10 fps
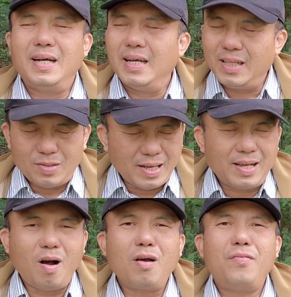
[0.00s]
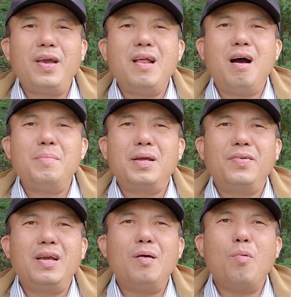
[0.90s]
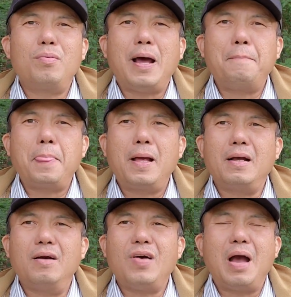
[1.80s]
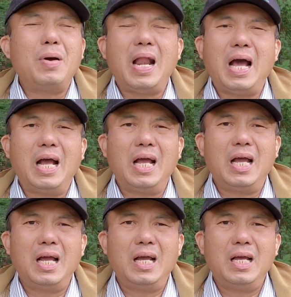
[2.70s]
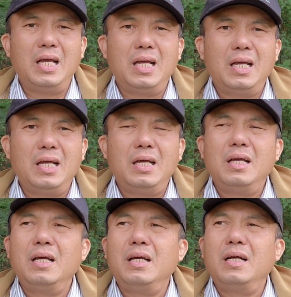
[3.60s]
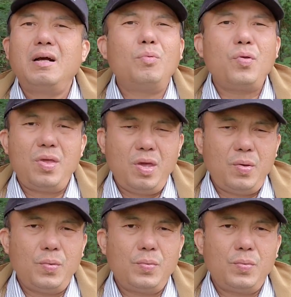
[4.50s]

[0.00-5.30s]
à, thì tôi thấy có cái phí đó mà cái phí đó một năm nó cỡ vài ba lần à. không có nhiều